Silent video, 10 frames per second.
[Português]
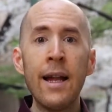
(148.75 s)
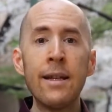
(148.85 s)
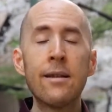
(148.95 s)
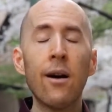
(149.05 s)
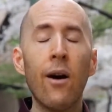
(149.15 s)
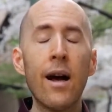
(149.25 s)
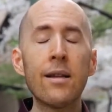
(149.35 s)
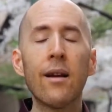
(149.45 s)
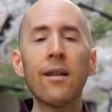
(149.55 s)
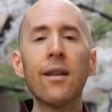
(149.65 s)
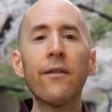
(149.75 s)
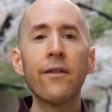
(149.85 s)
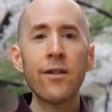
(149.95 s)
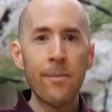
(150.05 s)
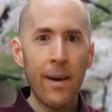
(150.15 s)
E então eu vi o
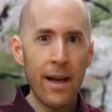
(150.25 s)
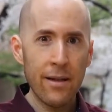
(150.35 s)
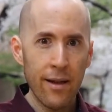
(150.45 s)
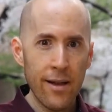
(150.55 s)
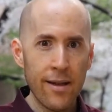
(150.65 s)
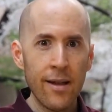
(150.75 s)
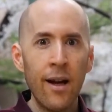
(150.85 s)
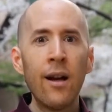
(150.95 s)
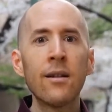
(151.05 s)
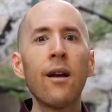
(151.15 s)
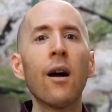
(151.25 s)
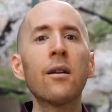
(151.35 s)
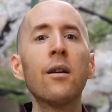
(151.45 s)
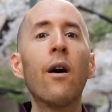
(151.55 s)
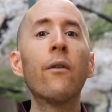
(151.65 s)
especialista em fígado,
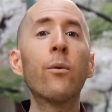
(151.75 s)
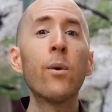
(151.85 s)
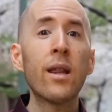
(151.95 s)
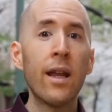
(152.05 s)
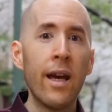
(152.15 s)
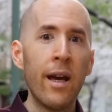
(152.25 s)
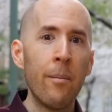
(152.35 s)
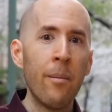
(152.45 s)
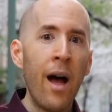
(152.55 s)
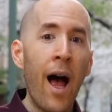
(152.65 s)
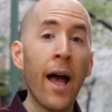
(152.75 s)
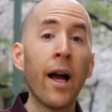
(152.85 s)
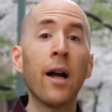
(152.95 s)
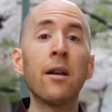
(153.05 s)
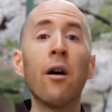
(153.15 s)
conversei com ele,
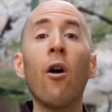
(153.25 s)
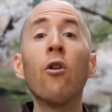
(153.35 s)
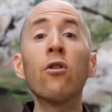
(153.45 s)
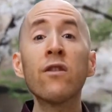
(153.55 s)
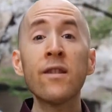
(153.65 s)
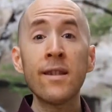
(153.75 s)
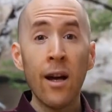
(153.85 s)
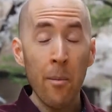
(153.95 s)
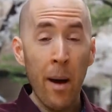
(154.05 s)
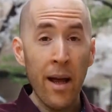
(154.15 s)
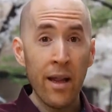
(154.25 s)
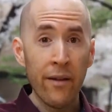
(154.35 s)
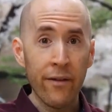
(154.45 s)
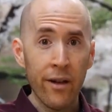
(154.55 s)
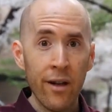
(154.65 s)
fiz um ultrassom do meu
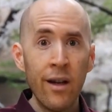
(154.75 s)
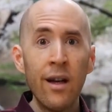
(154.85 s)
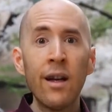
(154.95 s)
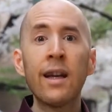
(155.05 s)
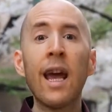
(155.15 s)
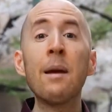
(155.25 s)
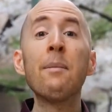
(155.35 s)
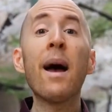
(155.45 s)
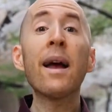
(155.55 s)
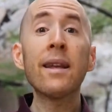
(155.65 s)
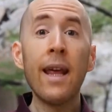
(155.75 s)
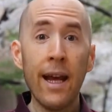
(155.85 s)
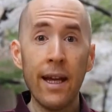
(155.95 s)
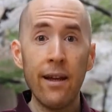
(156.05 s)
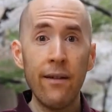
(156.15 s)
fígado, deu negativo,
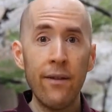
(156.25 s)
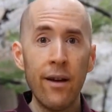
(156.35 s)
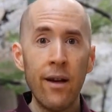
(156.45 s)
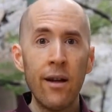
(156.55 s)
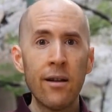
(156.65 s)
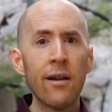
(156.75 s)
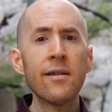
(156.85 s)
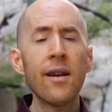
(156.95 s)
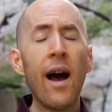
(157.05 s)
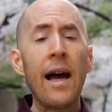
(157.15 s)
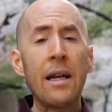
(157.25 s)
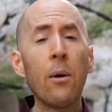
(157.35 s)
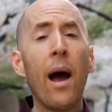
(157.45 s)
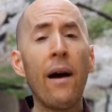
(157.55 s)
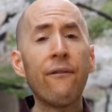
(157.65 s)
descobri que não tenho doença
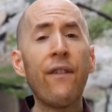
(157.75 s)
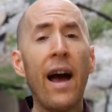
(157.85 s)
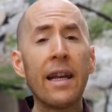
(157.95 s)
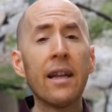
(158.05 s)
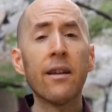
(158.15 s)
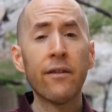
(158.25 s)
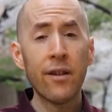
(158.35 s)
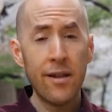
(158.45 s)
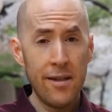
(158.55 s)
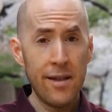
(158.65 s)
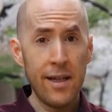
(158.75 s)
hepática gordurosa,